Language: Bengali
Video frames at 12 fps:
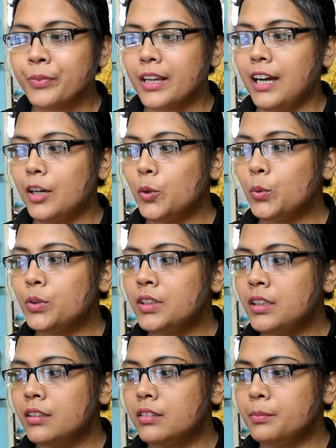কারণ
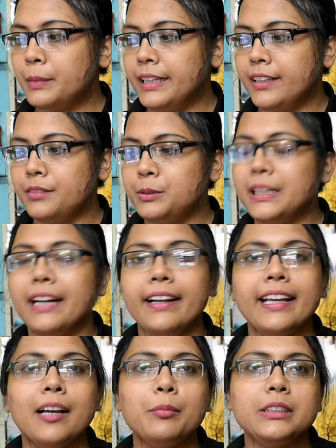মানে
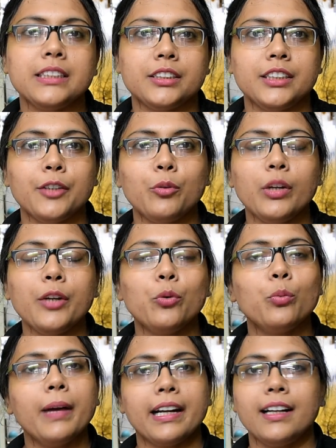সানডে আমি চেষ্টা করি
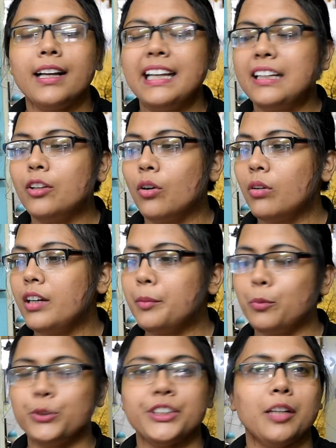খুব একটা এই ধরনের
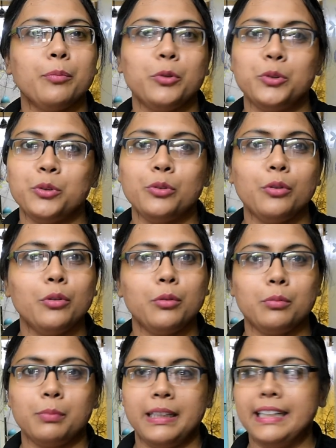পরিষ্কার পরিচ্ছন্ন
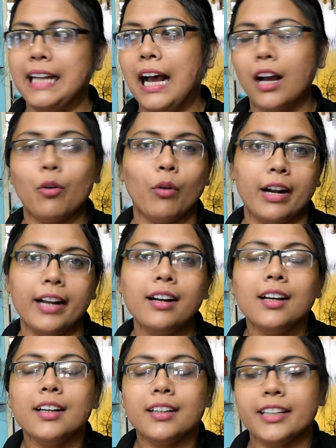মানে না করার
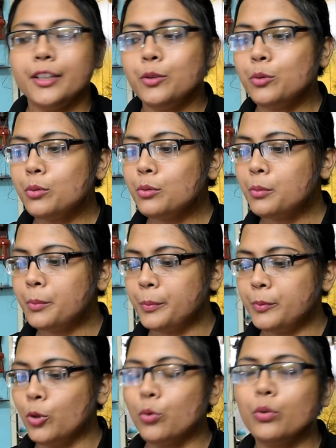কিন্তু
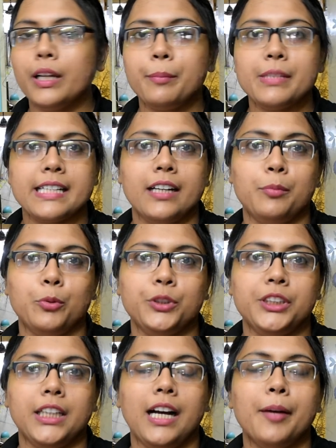ধরুন এই বিছানা
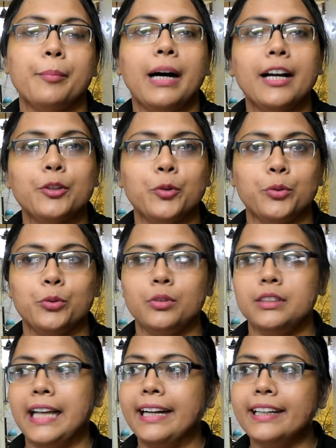পরিষ্কার বা ধরুন
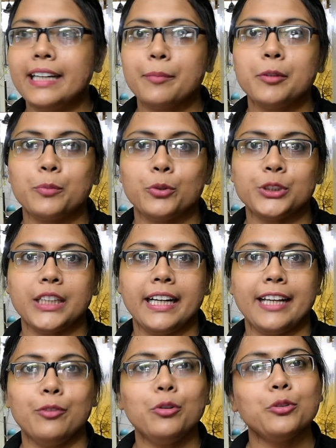ডাইনিং টেবিল পরিষ্কার
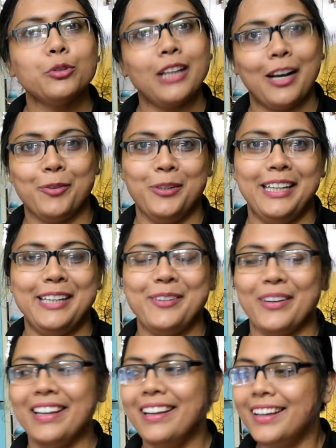এগুলো তো না করলেই
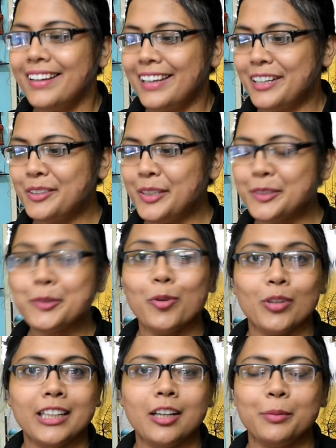নয় এগুলো একটু
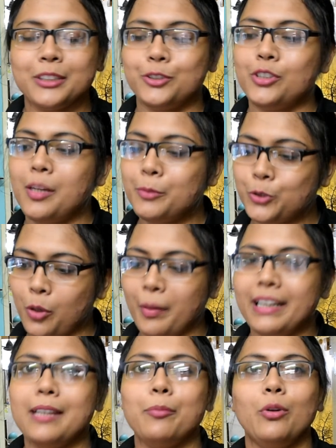করতেই হবে সেজন্য আমি
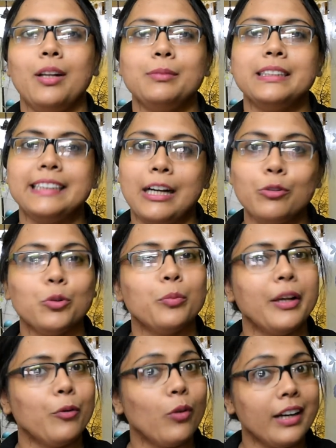সবাইকে বললাম যে যাও
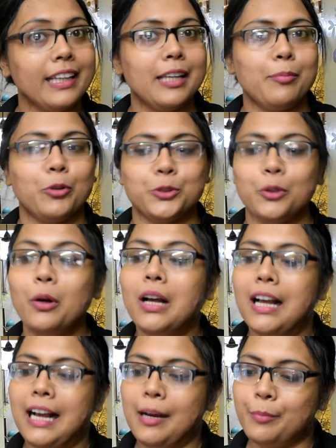তোমরা ওভারে গিয়ে বসো
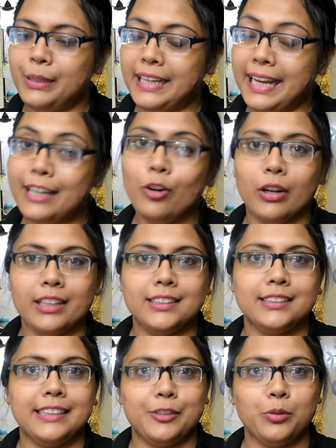আমি এই ঘরটা
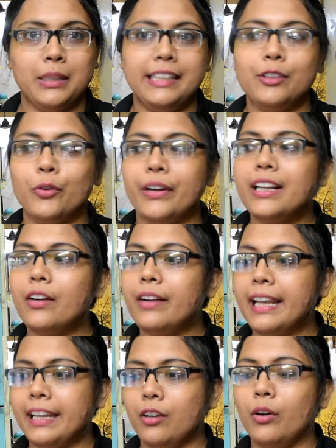জাস্ট একটু ক্লিন করে নিই কারণ
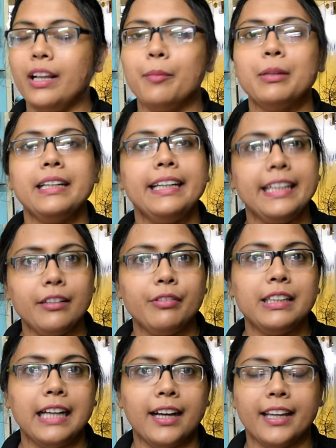এই ঘরে আমাদের
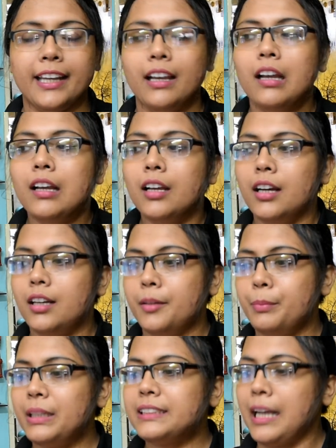টিভি থাকে
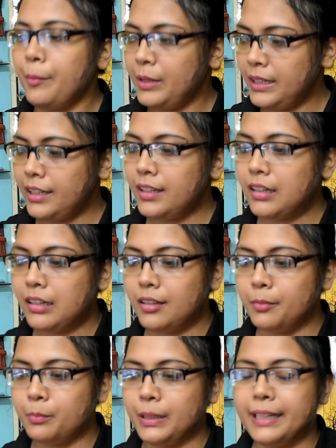প্লাস আবিরের
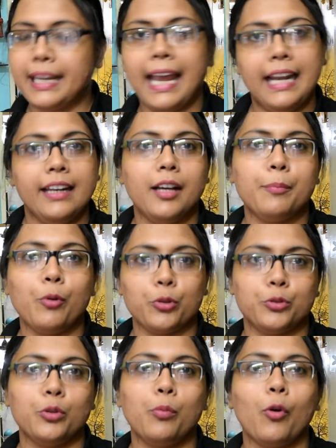মানে
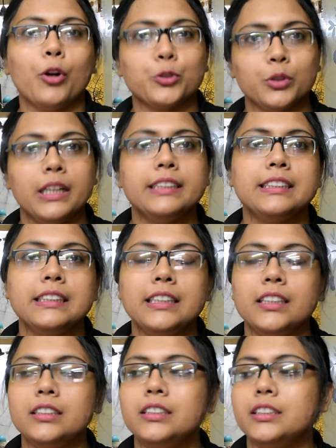খেলনাপত্র পড়াশোনার
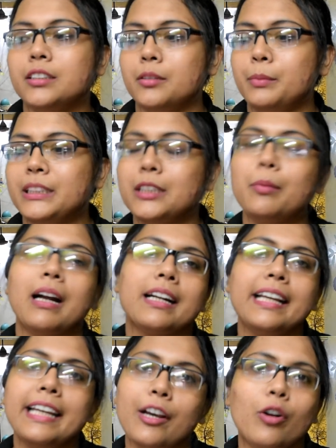জিনিস
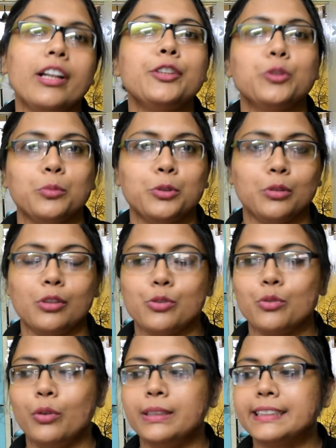বেশিরভাগটাই এ ঘরেই সমস্ত
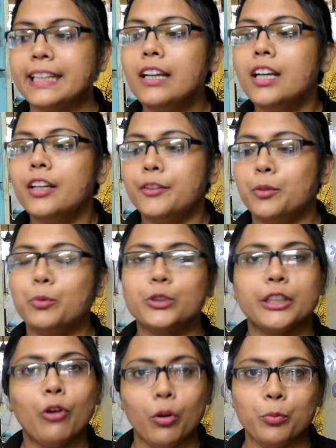কিছু রয়েছে তো
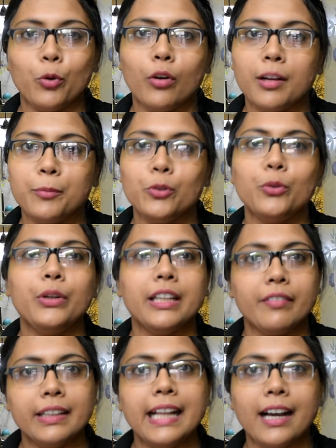বসে গল্প করা বলুন
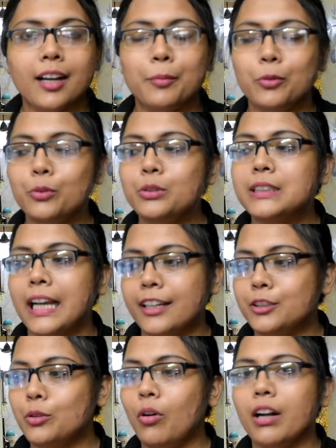টিভি দেখা বলুন যা
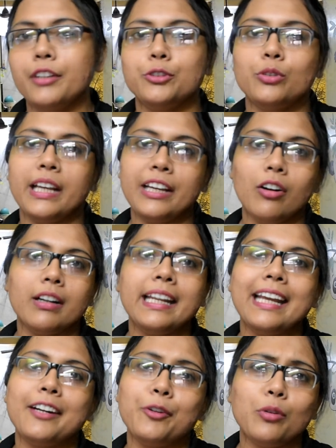কিছু করার জন্য এই ঘরটা
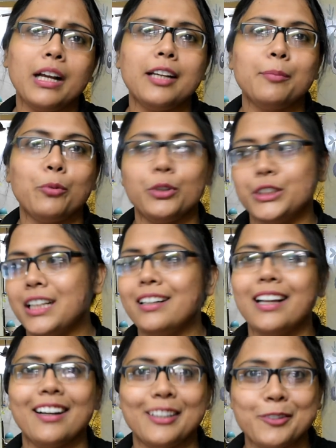একটুখানি পরিষ্কার
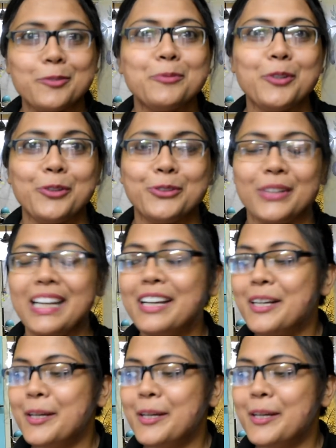থাকাটা খুব জরুরি